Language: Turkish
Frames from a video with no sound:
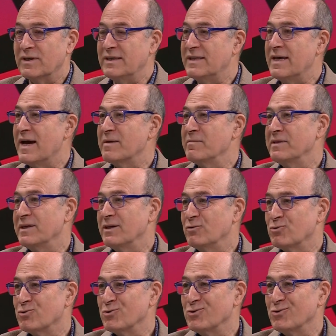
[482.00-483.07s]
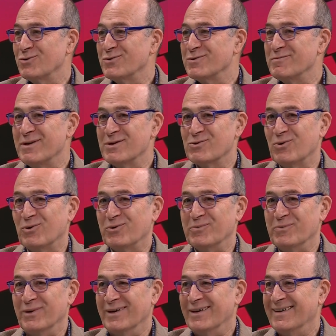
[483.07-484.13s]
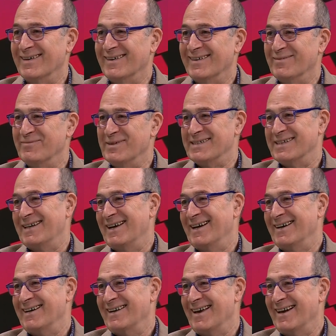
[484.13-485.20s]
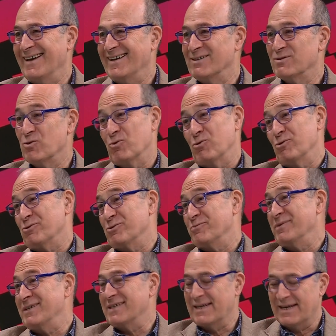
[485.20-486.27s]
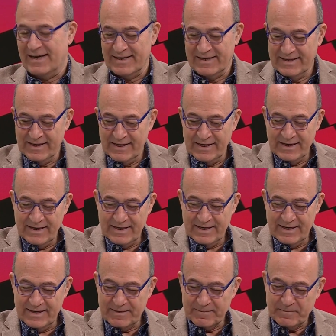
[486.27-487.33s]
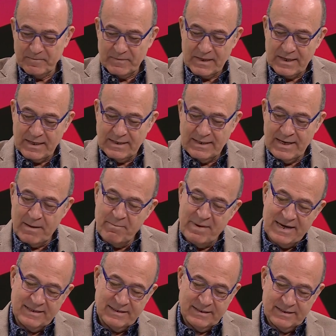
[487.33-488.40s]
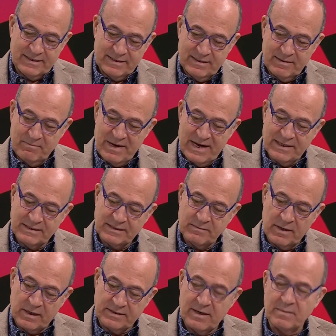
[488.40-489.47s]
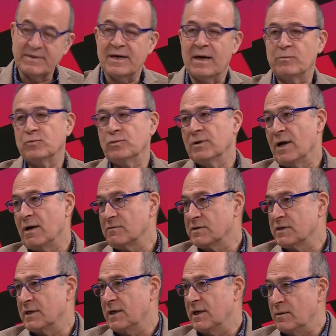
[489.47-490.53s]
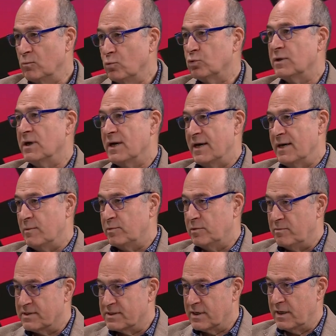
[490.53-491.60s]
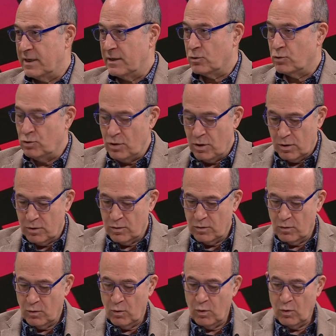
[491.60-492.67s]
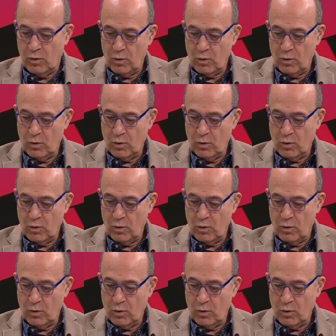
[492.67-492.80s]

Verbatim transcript: gider mi diye düşündüğünüz maç oldu mu? mesela. Soru. Yani soruyorsun mesela. Ben de ee, Abdullah Avcı mı ya ben, e, yapardın? Ben, şimdi, tabii ki Abdullah Avcı'yla mutlaka yapılması gerekiyor. Şansın yok o, tamam